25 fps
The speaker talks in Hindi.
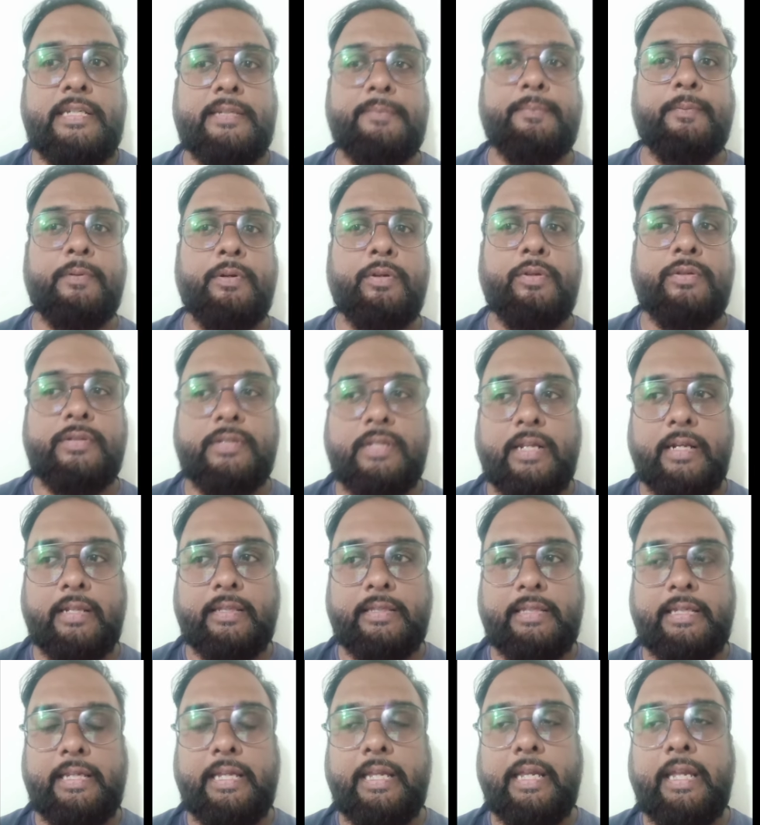चीज़ प्रोड्यूस
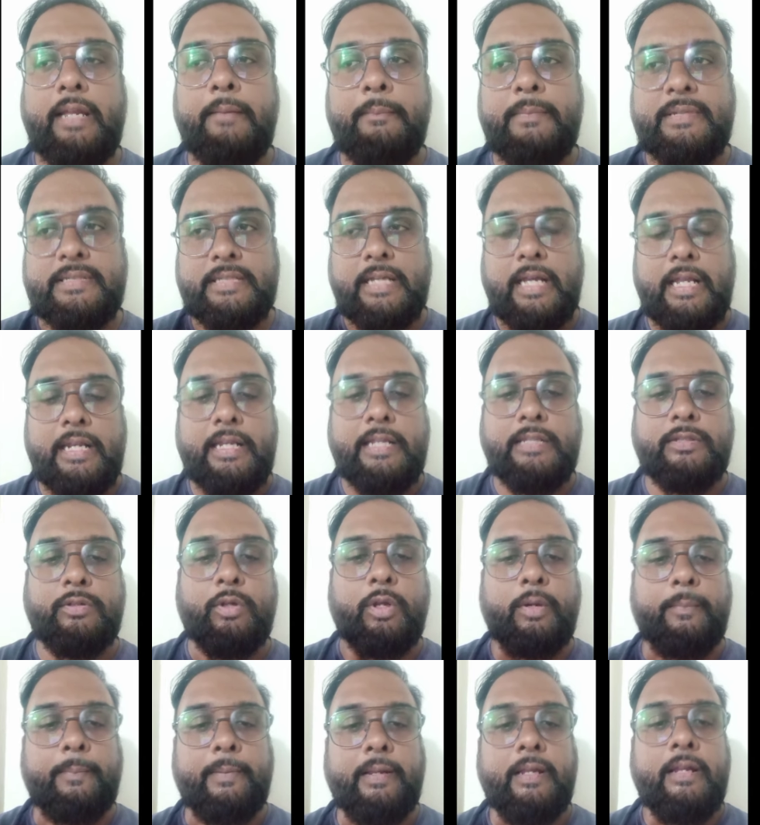करती हैं मिसाल के
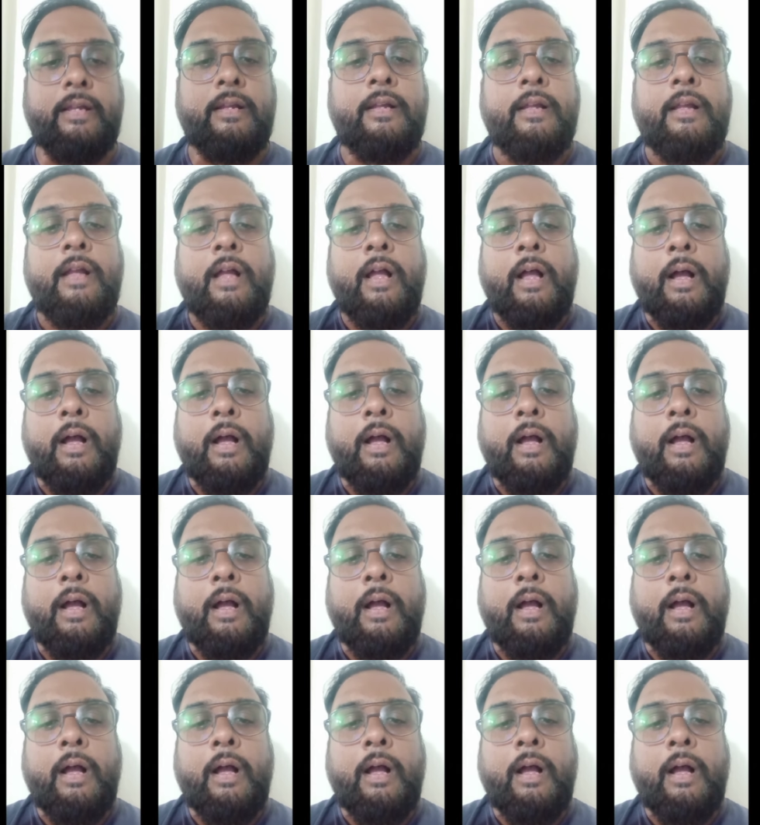तौर पे